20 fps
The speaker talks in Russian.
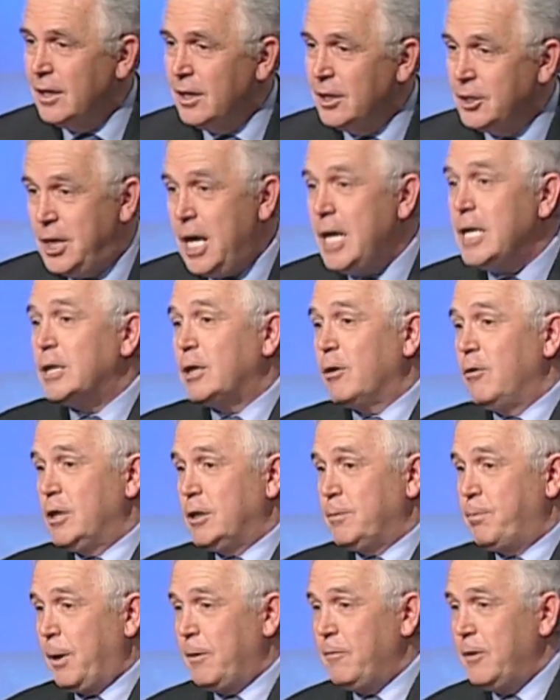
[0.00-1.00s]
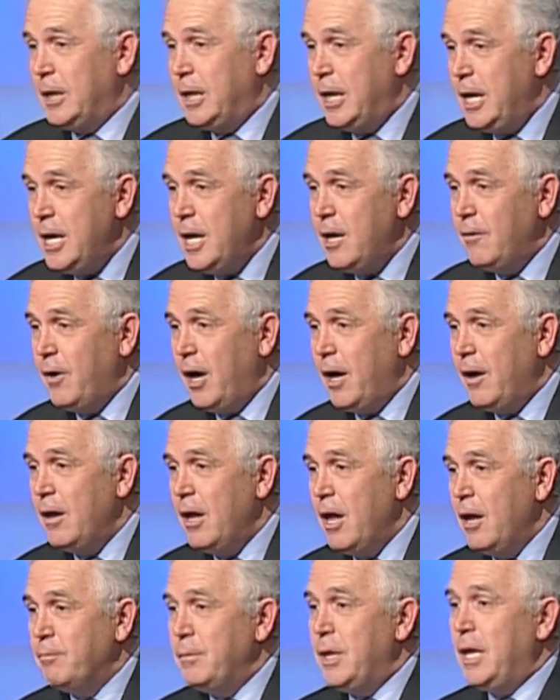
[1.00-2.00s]
действовать справедливо,
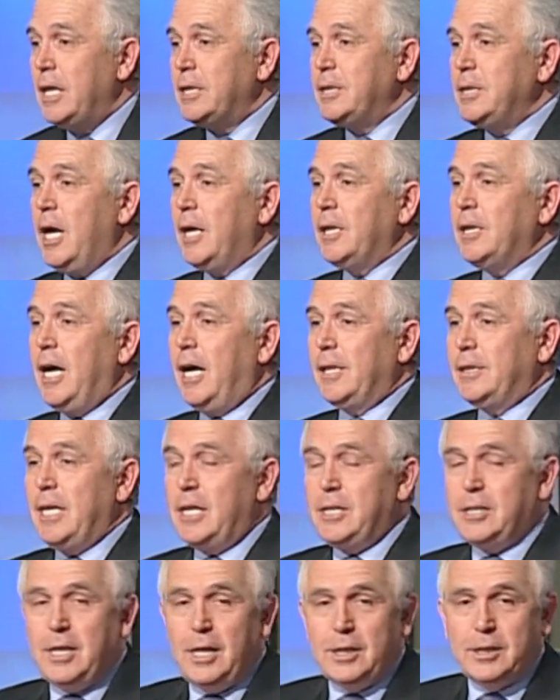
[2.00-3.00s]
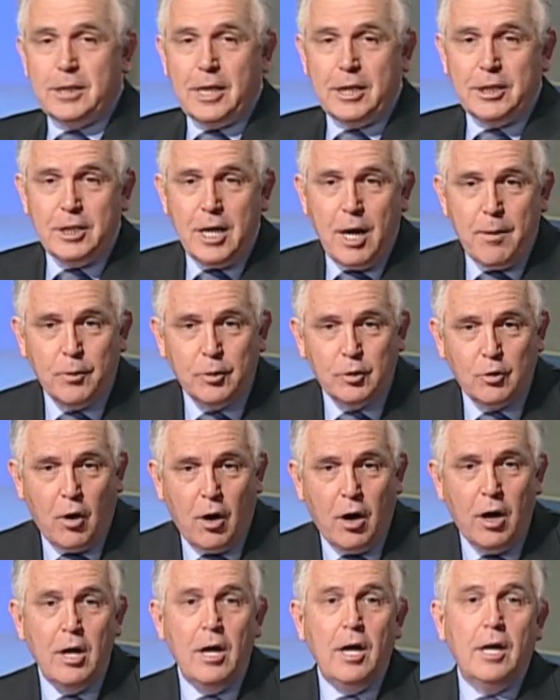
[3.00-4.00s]
милосердно относиться к тем,
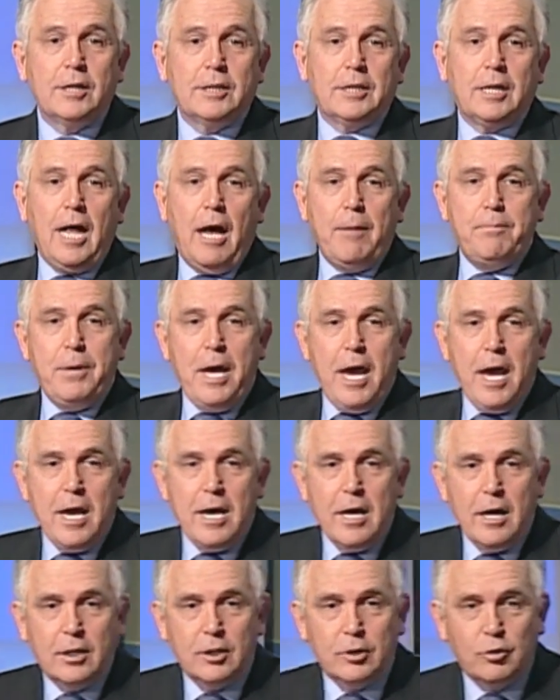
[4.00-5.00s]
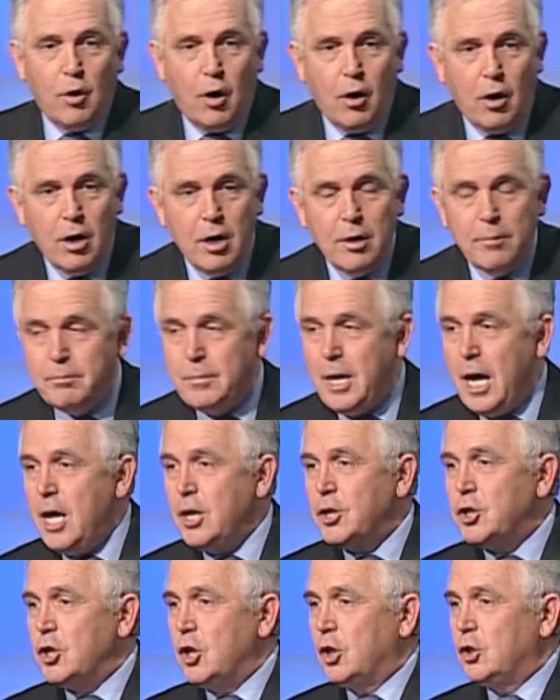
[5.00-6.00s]
кто слабее, кто
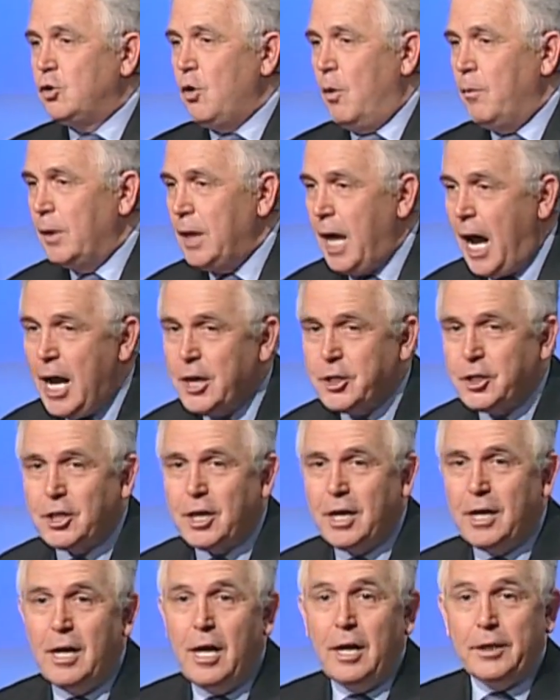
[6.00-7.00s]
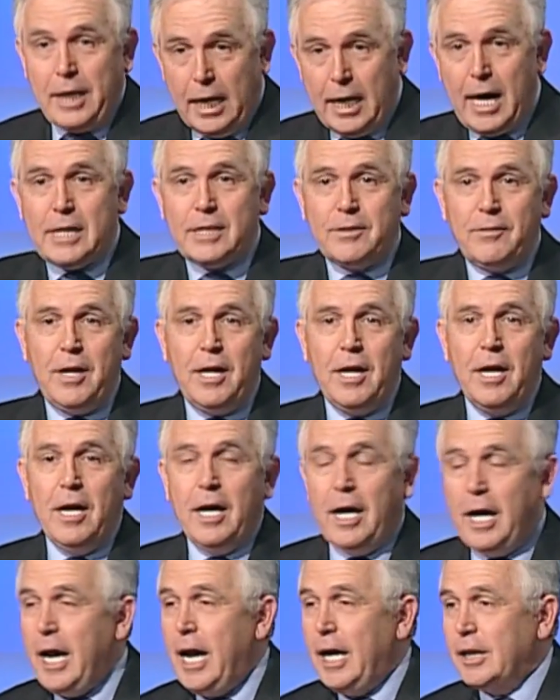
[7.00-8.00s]
меньше, кто младше. Да разве
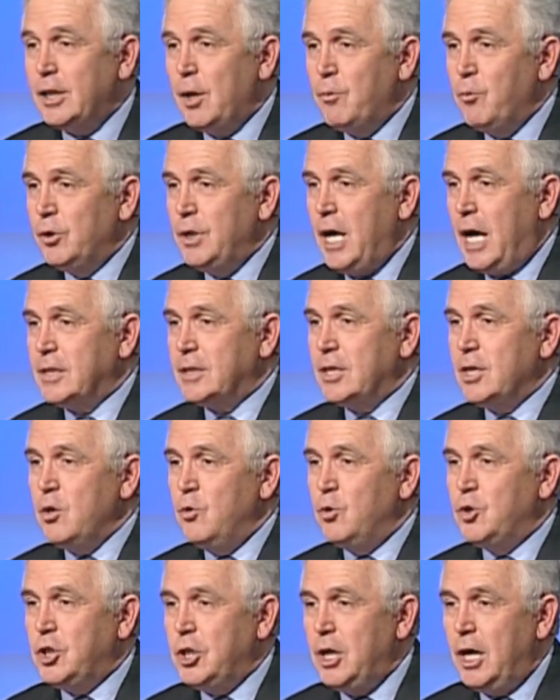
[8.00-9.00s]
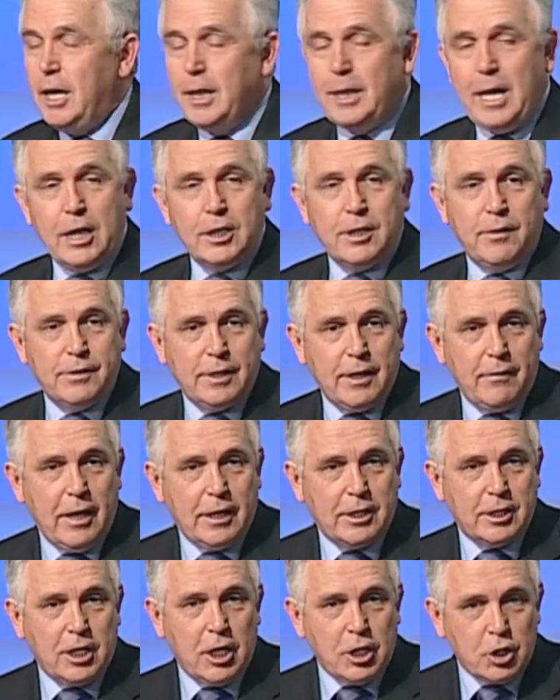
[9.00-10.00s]
этому нас не учили даже в
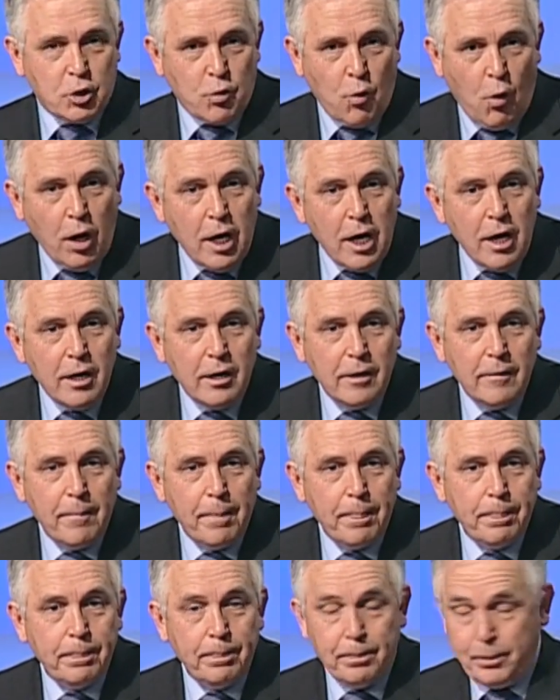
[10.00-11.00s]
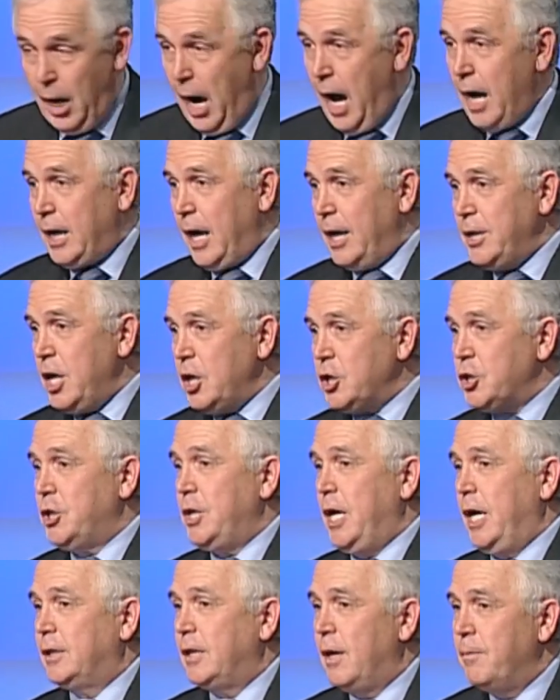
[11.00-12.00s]
советской школе? Да, конечно,
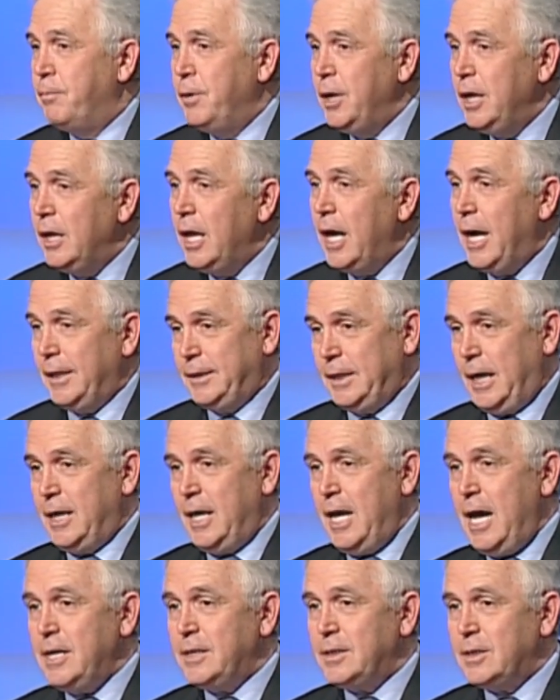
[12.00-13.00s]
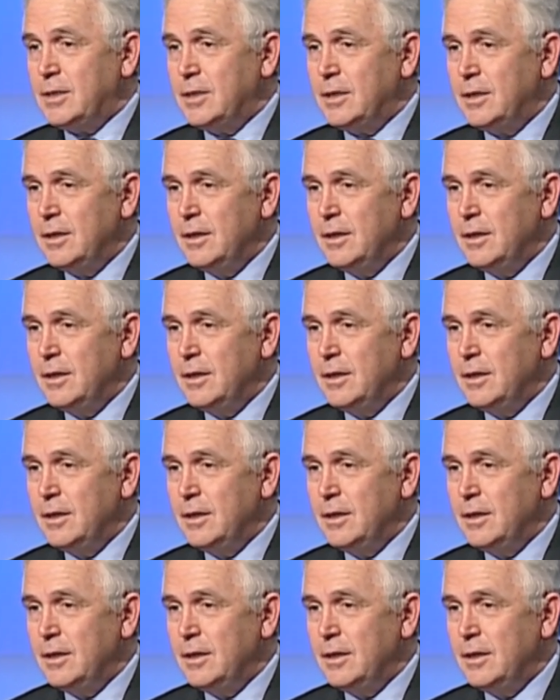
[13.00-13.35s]
это было, это есть.